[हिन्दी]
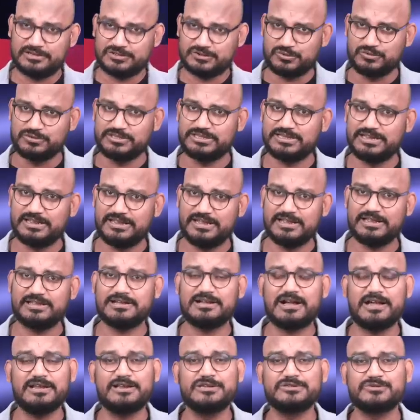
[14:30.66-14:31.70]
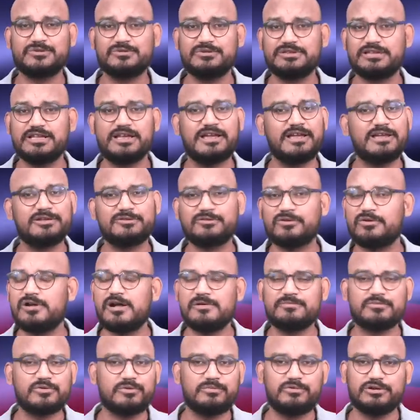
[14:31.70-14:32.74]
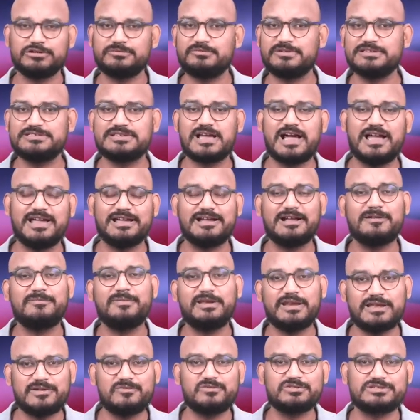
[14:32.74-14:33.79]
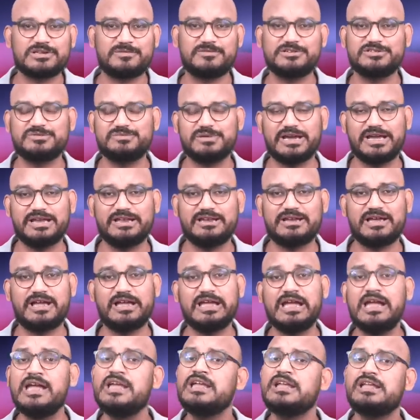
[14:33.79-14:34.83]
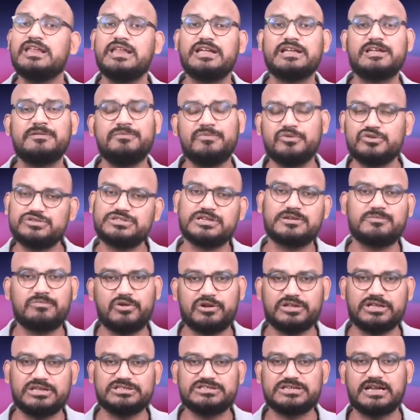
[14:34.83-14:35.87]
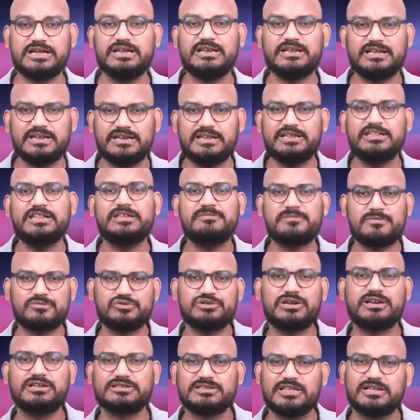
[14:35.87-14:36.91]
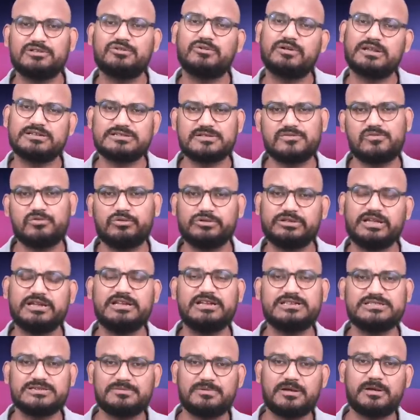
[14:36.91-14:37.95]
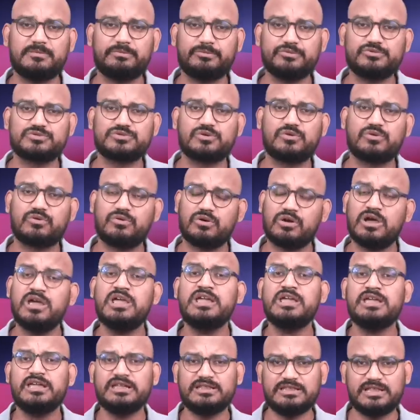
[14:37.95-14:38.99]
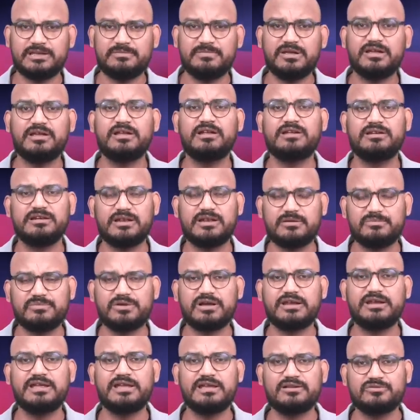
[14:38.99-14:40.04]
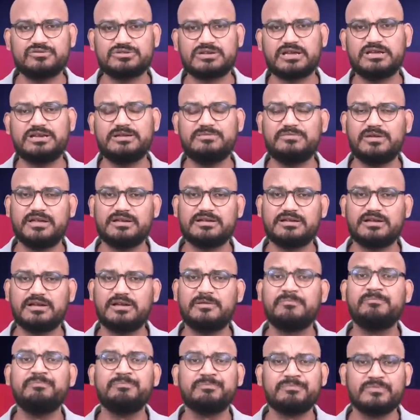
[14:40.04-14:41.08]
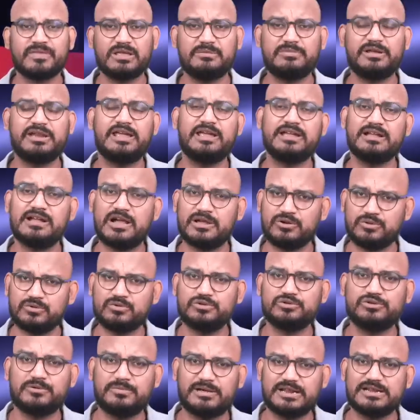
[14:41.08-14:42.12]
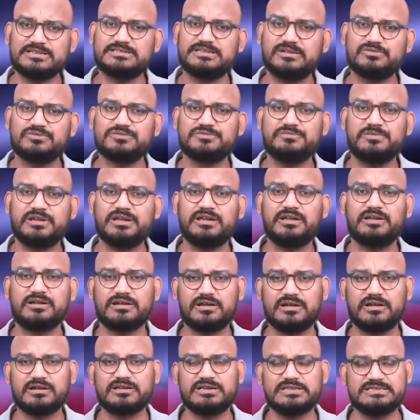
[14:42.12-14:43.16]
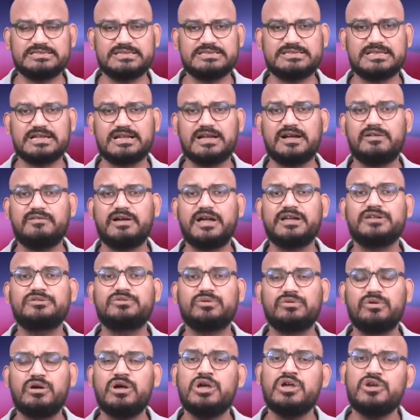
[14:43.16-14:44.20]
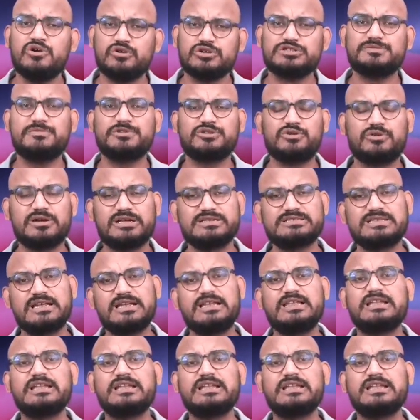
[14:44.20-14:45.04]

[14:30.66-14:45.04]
सुनते हैं गाने सुनते हैं तो आपको बहुत मज़ा आएगा भले ही वो समझ में आए ना आए लेकिन म्यूज़िक बहुत अच्छा है लेकिन हिंदी में मुझे लगता है थोड़ा सा वो होता ही है जब आप उसको हिंदी में डब करें या उसका रीमेक बनाएं गानों को दोबारा से उसमें किसी से गवाएं तो उसमें थोड़ा सा है